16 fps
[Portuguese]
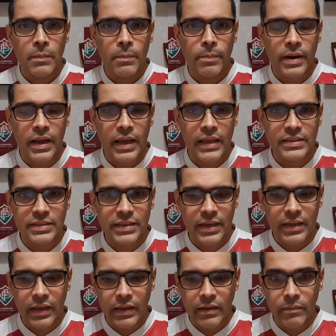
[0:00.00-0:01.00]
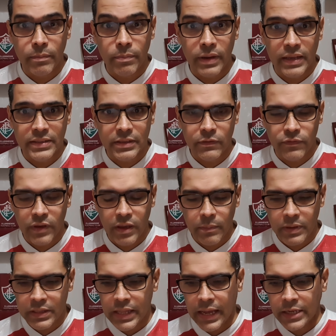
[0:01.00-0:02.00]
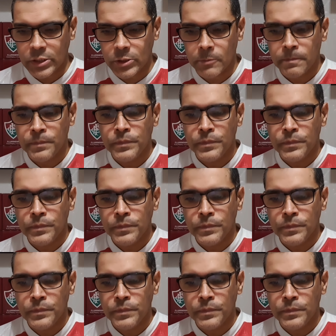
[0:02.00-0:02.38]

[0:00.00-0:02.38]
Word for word: para essa, essa enfermidade.